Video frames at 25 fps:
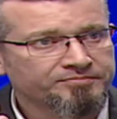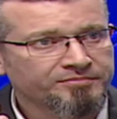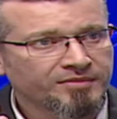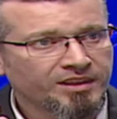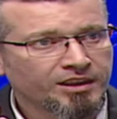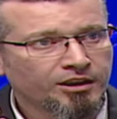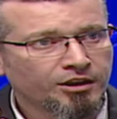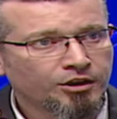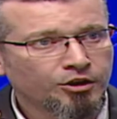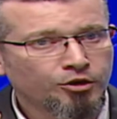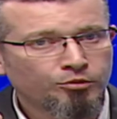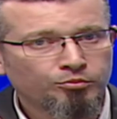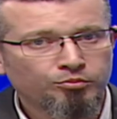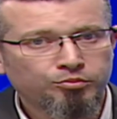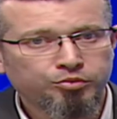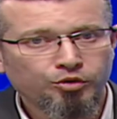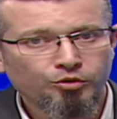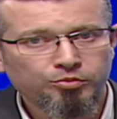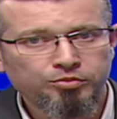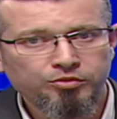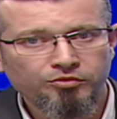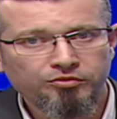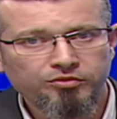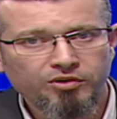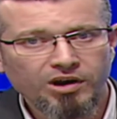Mhm.
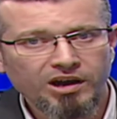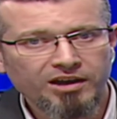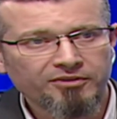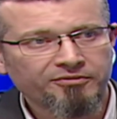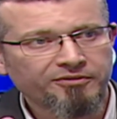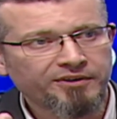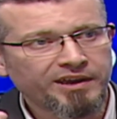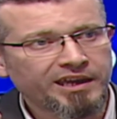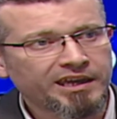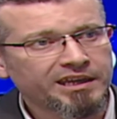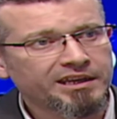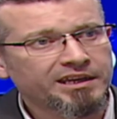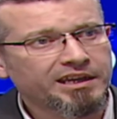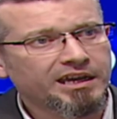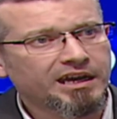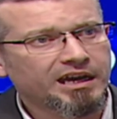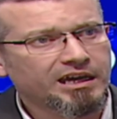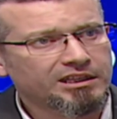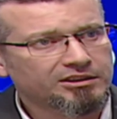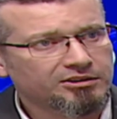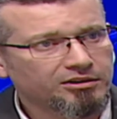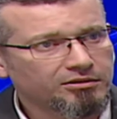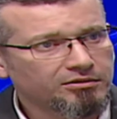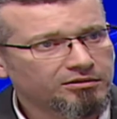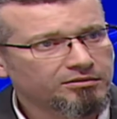pour pouvoir freiner
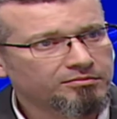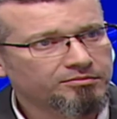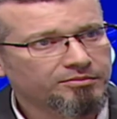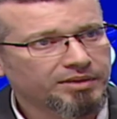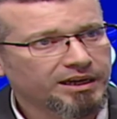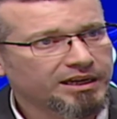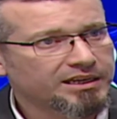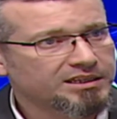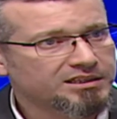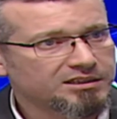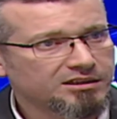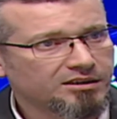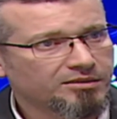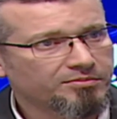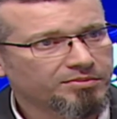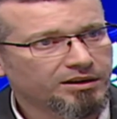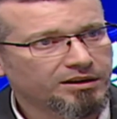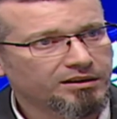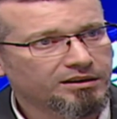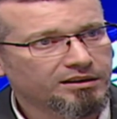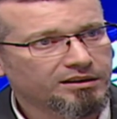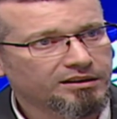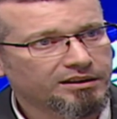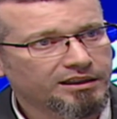à temps, par exemple,